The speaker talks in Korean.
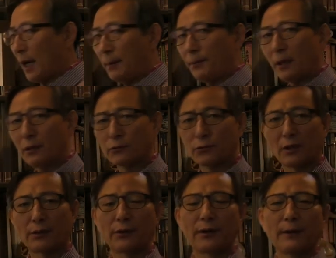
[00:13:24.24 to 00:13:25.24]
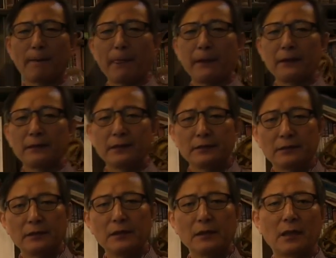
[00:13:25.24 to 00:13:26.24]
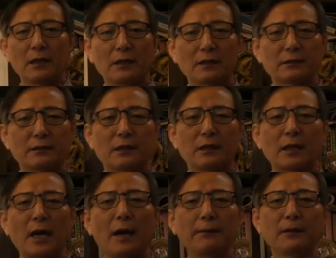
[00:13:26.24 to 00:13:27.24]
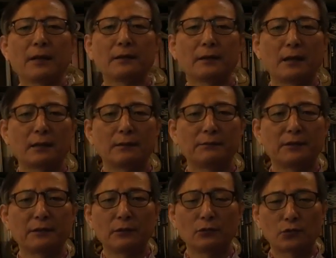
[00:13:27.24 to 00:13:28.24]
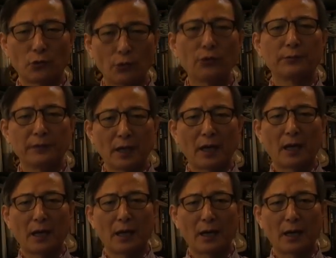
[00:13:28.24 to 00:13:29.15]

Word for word: 합을 하고 들어와요. 일간과 정관이 합을 한다는 의미는 좋은 의미다.